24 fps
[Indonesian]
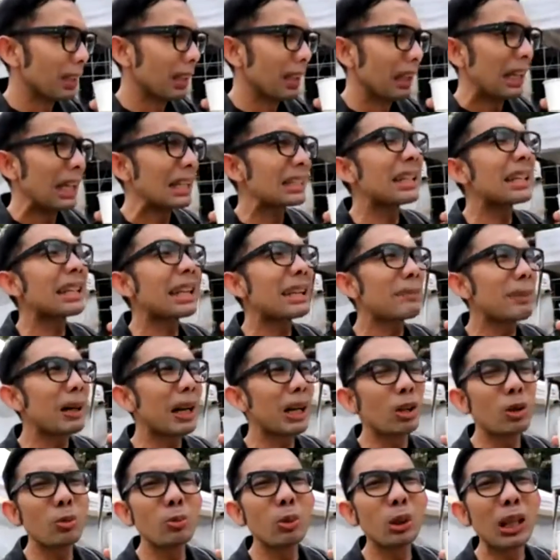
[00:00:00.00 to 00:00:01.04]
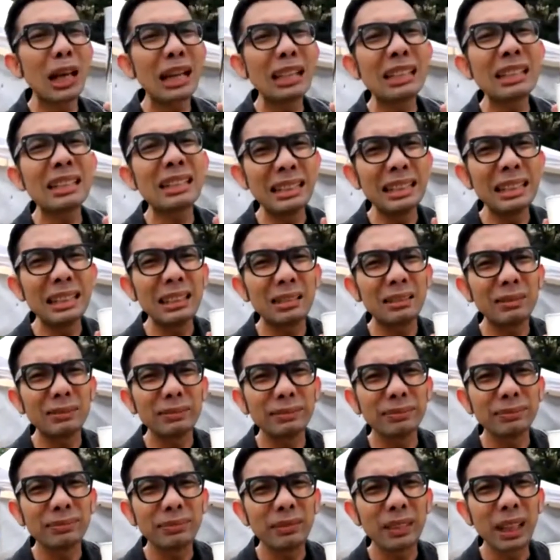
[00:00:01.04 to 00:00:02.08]
rasanya kayak makan rumput aja sih
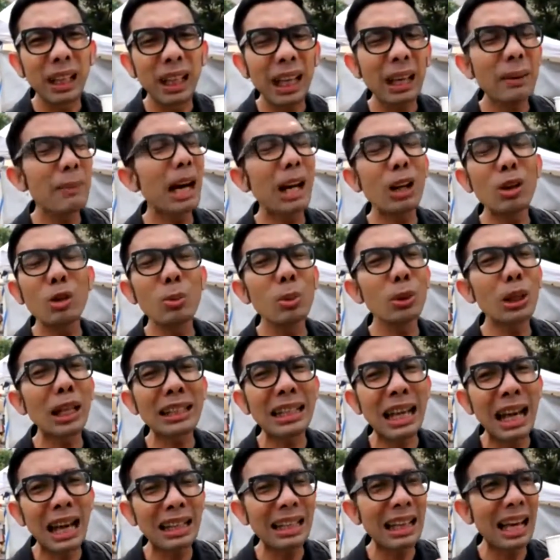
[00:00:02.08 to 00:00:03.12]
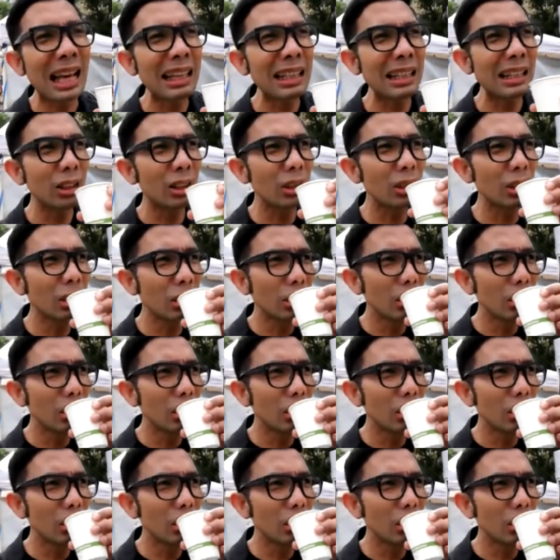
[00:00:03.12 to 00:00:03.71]
kayak makan rumput aja hari-hari gitu